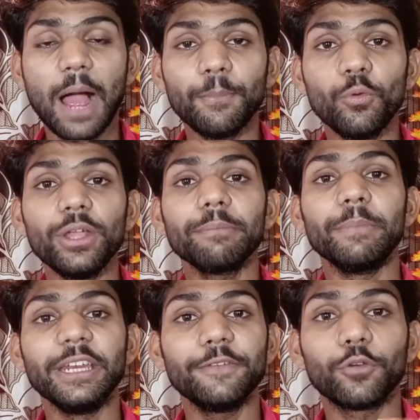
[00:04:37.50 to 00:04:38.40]
आपको एक
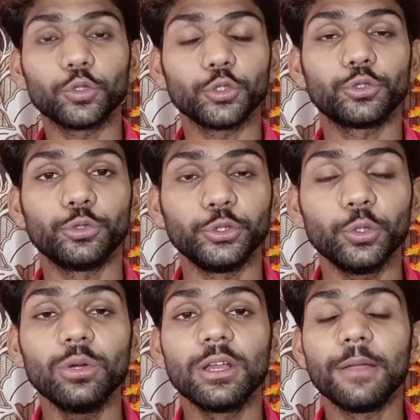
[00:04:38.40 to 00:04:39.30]
मिनी फोटो
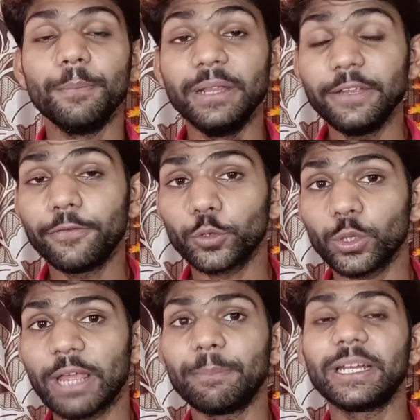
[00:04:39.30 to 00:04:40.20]
स्टूडियो मिनी
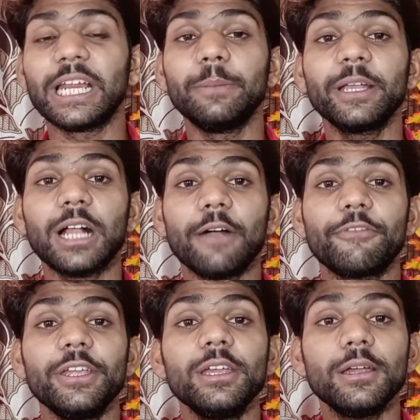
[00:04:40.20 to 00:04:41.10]
फोटो लैब बनाने में
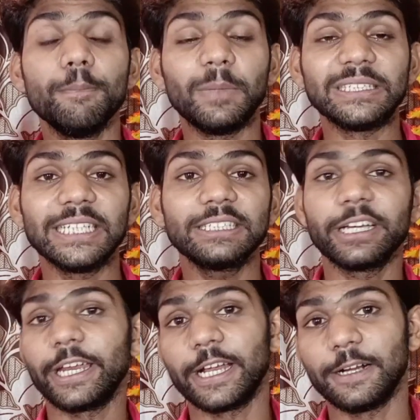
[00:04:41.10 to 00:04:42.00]
काफ़ी मदद
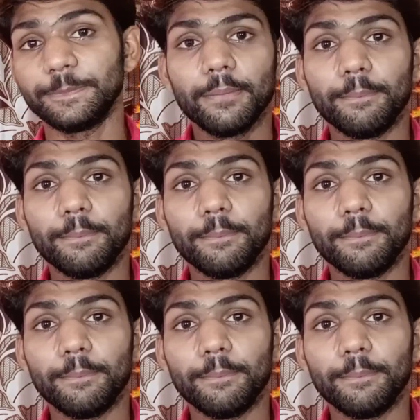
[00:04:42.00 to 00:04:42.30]
करेगा